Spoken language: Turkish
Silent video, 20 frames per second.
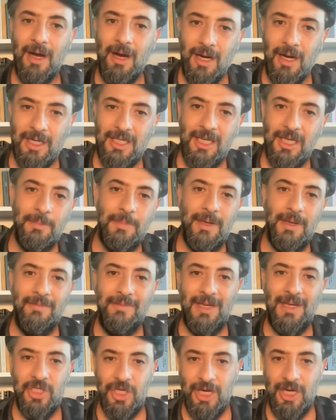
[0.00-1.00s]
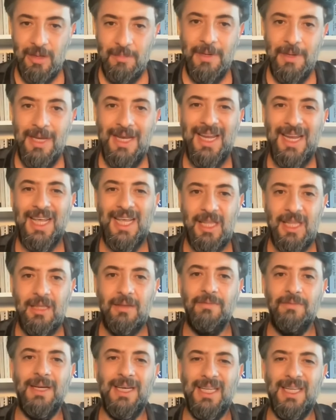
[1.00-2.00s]
AKP ve CHP ile
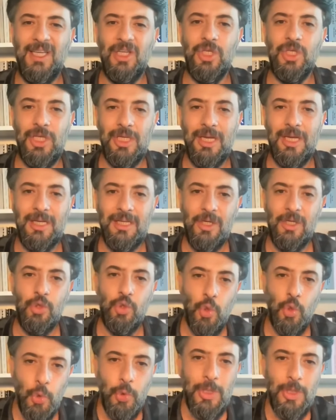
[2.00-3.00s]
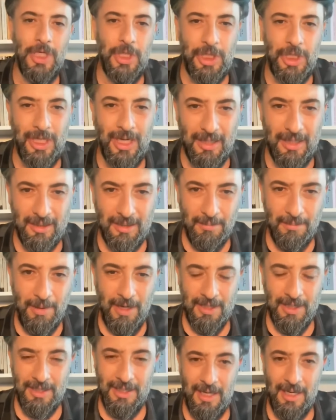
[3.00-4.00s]
ittifak ilişkilerinde sorun yaşayan
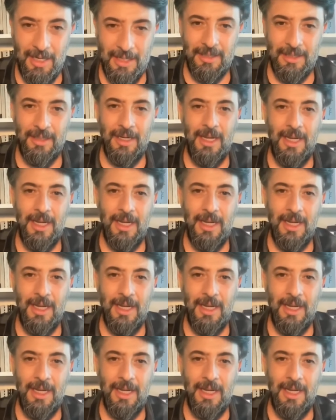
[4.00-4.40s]
partiler.